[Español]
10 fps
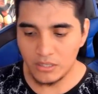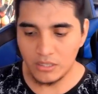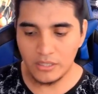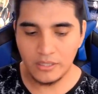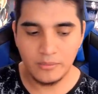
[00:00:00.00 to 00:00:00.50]

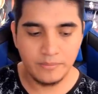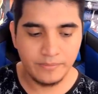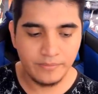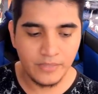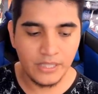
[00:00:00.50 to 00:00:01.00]

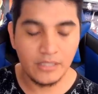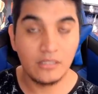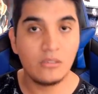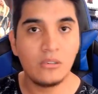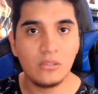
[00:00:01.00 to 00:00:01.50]
Em,
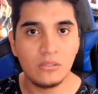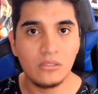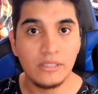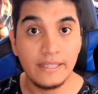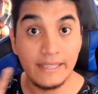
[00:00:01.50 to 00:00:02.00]
ojo,
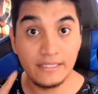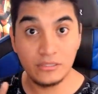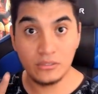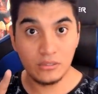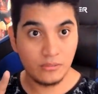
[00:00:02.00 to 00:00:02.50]

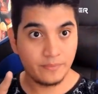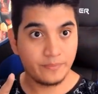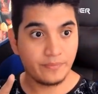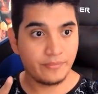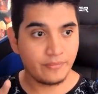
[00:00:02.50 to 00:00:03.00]
esto
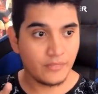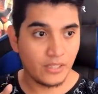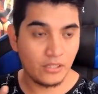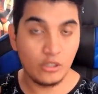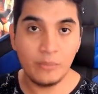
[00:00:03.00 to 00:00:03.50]

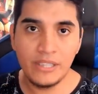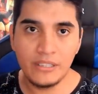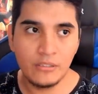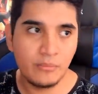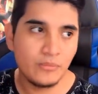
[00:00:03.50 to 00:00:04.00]
no me,
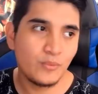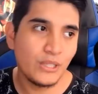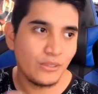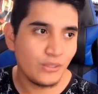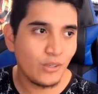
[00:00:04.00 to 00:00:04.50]

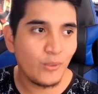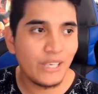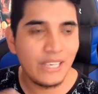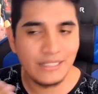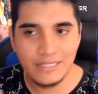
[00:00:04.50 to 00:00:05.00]
bueno, no voy
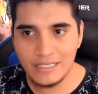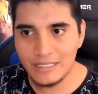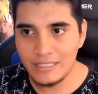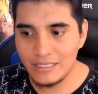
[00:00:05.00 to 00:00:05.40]
a decir